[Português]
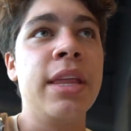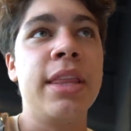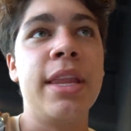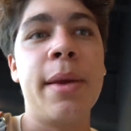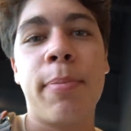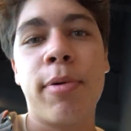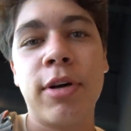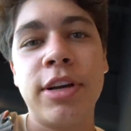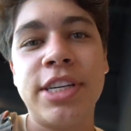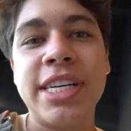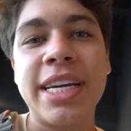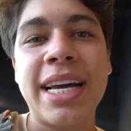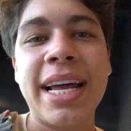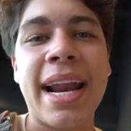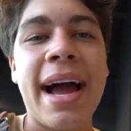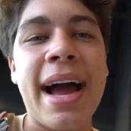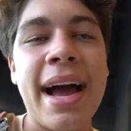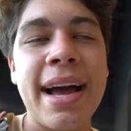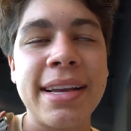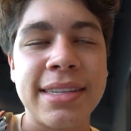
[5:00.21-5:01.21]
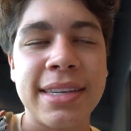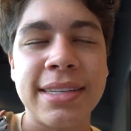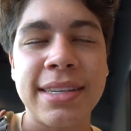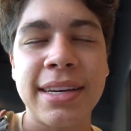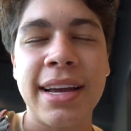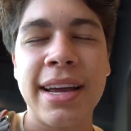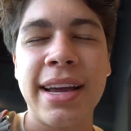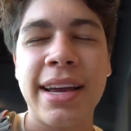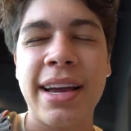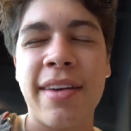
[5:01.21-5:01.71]
depois de graça,
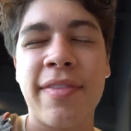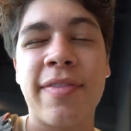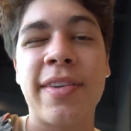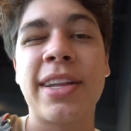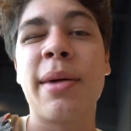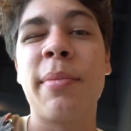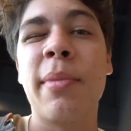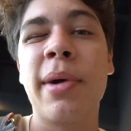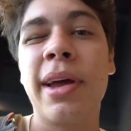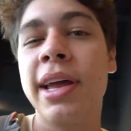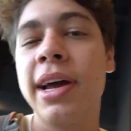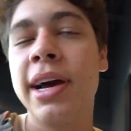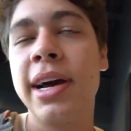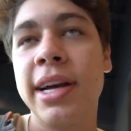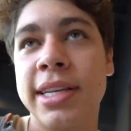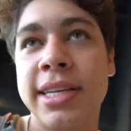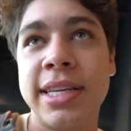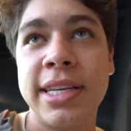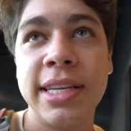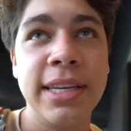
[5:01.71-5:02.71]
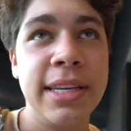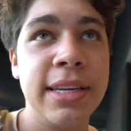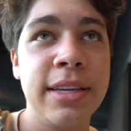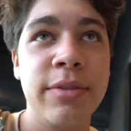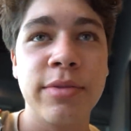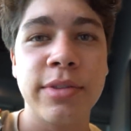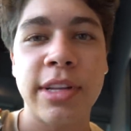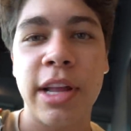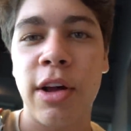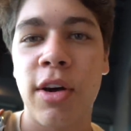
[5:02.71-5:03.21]
você ganha café da manhã
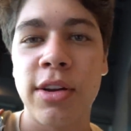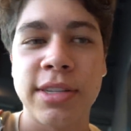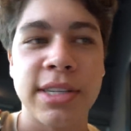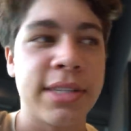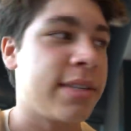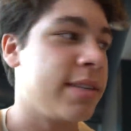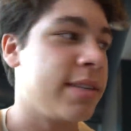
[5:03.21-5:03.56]
aqui, uns negócios